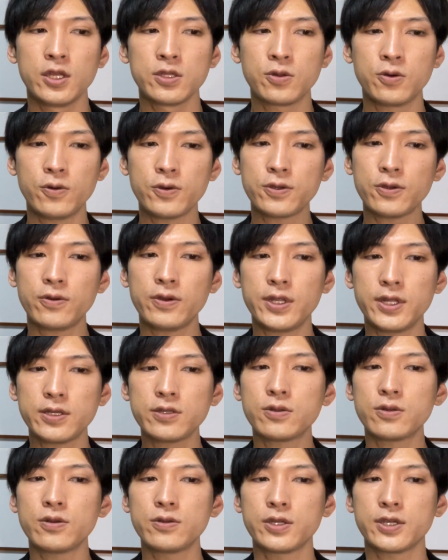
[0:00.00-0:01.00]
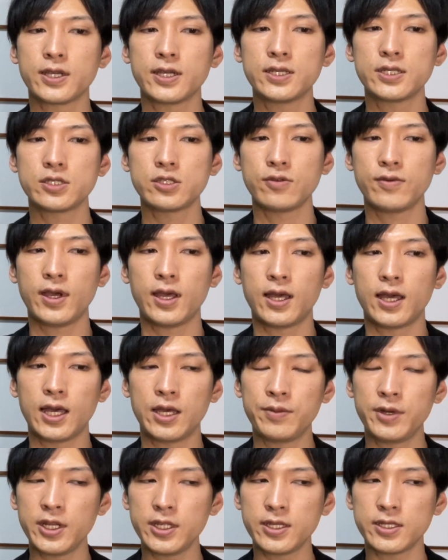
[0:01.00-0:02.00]
東京エレクトロンに関してはあ
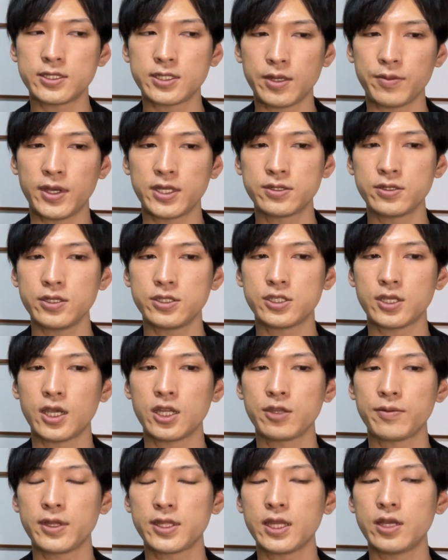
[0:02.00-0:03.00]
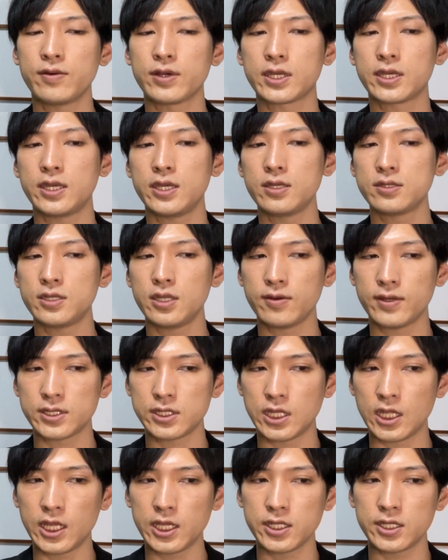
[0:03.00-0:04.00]
まりですね、まずいチャートパターンは形成はし
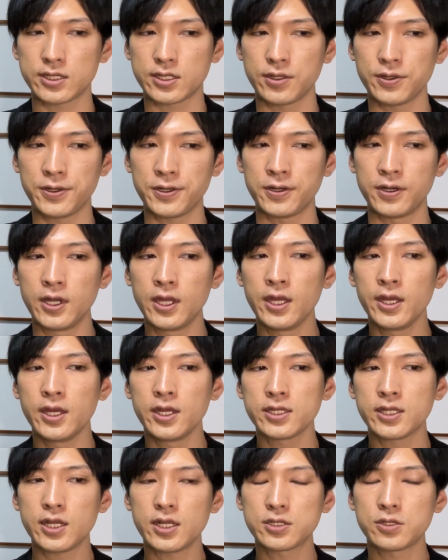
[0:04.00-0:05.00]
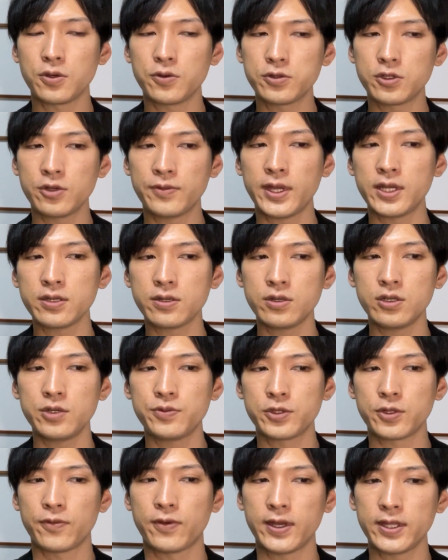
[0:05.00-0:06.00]
てないんですけど、ただソフトバンクグループ
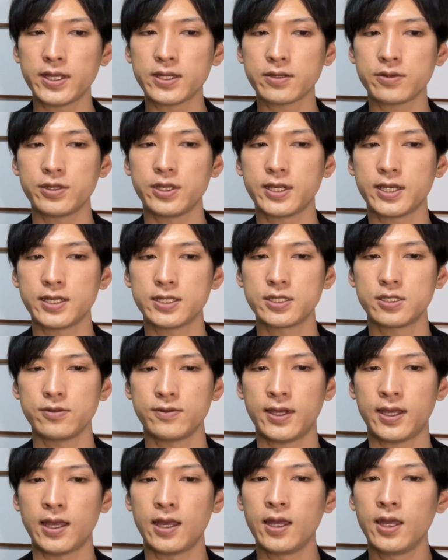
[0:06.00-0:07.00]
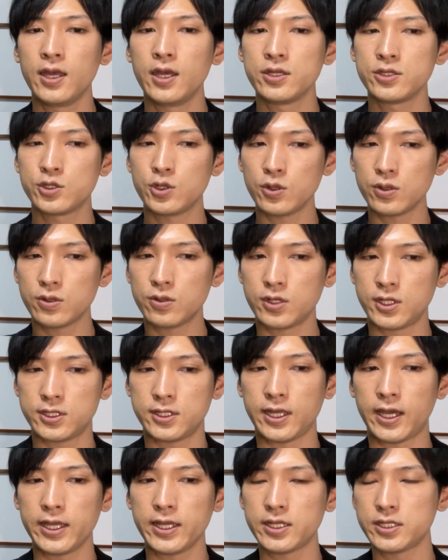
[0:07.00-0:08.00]
とファナックに関しては、ちょっとですね、
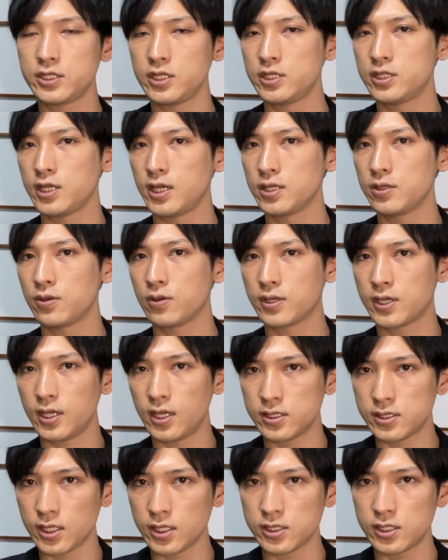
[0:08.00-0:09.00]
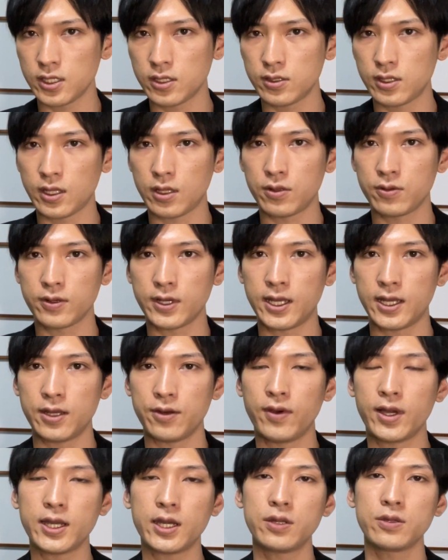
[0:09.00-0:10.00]
怪しいチャートを形成してきているのが
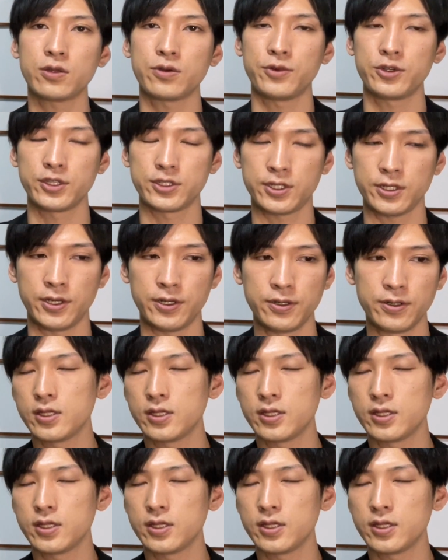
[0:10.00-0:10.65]
わかると思うんですよ。